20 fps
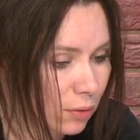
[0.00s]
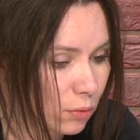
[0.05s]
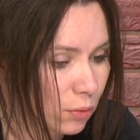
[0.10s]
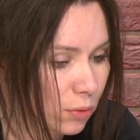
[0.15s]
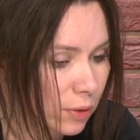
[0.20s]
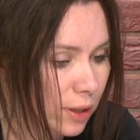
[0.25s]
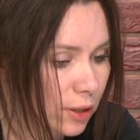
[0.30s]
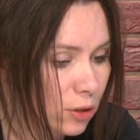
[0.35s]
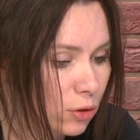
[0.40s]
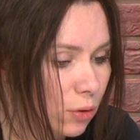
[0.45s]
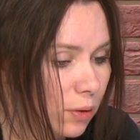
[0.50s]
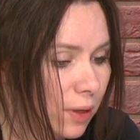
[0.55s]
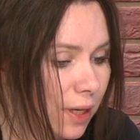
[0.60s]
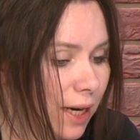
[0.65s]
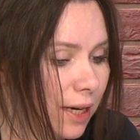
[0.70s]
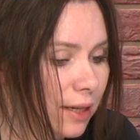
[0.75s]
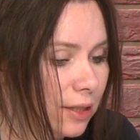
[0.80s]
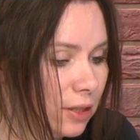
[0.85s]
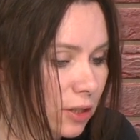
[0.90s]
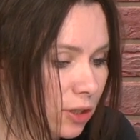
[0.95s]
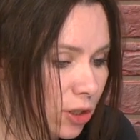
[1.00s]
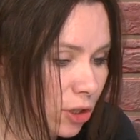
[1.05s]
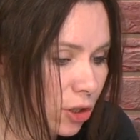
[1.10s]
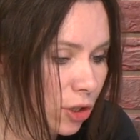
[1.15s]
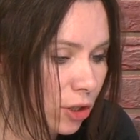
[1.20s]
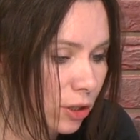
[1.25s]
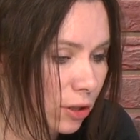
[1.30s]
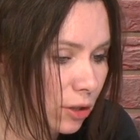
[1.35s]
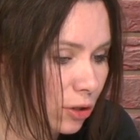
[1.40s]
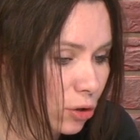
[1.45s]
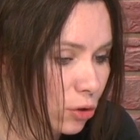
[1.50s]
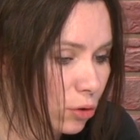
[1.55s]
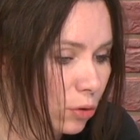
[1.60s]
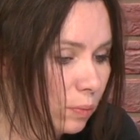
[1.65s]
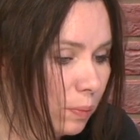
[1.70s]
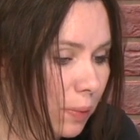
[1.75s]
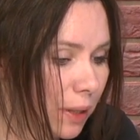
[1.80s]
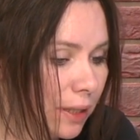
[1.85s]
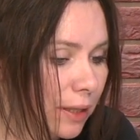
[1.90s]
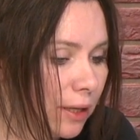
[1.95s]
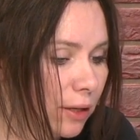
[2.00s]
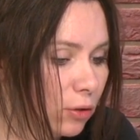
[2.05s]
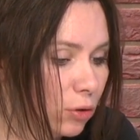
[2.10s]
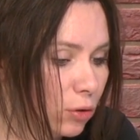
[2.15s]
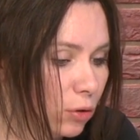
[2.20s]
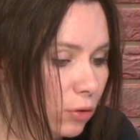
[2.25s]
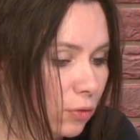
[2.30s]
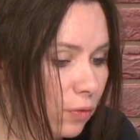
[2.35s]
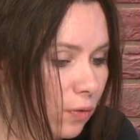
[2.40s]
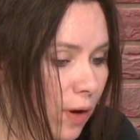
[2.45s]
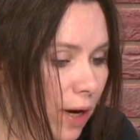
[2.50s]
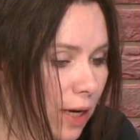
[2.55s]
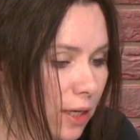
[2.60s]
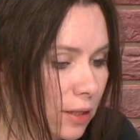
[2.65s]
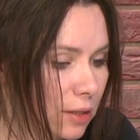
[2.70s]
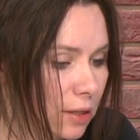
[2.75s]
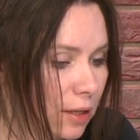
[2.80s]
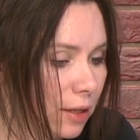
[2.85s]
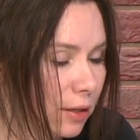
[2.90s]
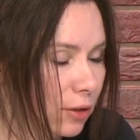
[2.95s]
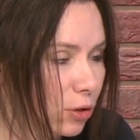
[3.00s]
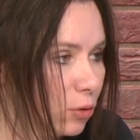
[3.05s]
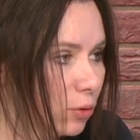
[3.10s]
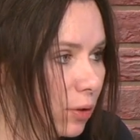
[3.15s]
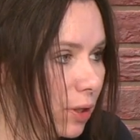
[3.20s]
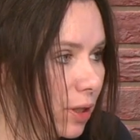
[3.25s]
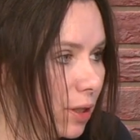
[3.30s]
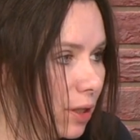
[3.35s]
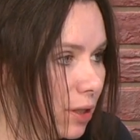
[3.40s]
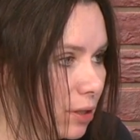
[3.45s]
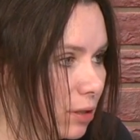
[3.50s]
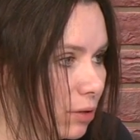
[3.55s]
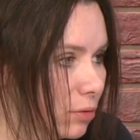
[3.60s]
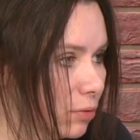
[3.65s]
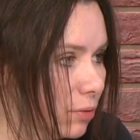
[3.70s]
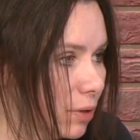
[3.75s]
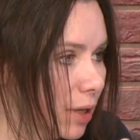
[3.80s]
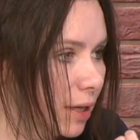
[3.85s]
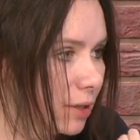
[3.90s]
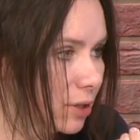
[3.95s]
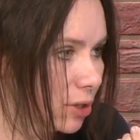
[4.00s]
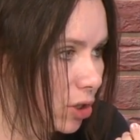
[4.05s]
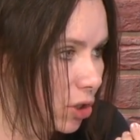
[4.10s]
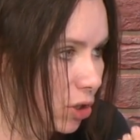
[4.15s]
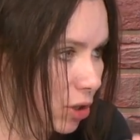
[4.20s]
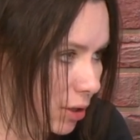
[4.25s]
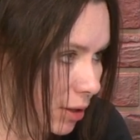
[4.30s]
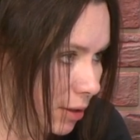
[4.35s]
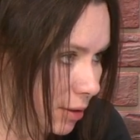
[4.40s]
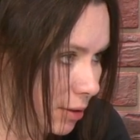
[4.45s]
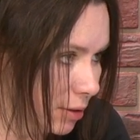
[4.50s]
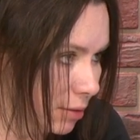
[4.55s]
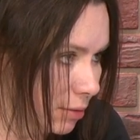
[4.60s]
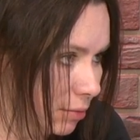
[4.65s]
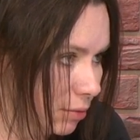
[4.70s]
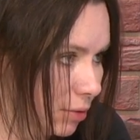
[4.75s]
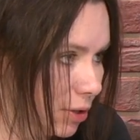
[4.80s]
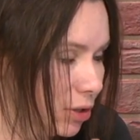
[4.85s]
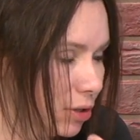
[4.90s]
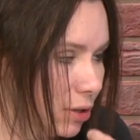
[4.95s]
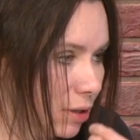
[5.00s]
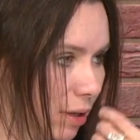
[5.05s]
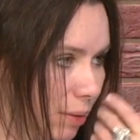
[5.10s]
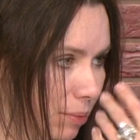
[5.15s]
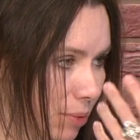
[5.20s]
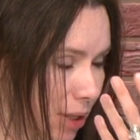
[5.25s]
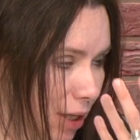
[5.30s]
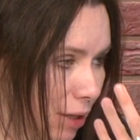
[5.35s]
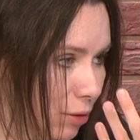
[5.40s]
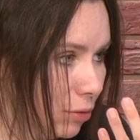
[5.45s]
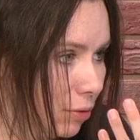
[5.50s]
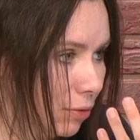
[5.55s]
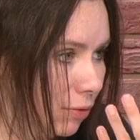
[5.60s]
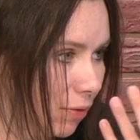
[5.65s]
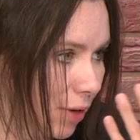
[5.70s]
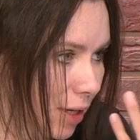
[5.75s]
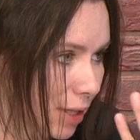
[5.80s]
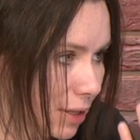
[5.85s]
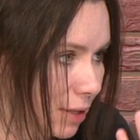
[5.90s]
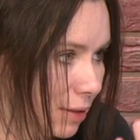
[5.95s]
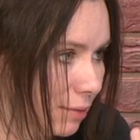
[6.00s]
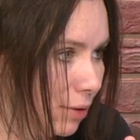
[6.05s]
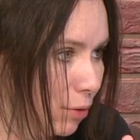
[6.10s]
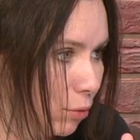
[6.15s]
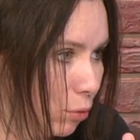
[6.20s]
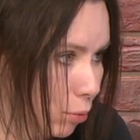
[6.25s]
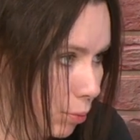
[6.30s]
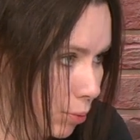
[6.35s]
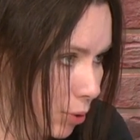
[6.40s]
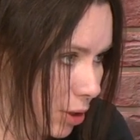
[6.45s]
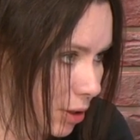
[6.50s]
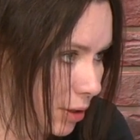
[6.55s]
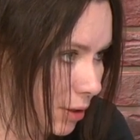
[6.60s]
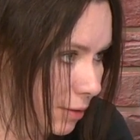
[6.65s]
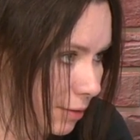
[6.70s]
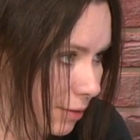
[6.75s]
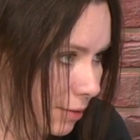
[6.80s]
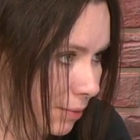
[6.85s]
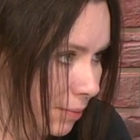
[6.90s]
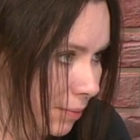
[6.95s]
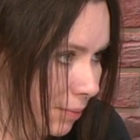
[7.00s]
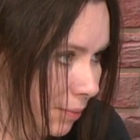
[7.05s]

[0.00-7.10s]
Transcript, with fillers: он настолько реалистичный, что он передает тот фарс, который есть у нас сейчас. У нас абсолютно фарсовое общество.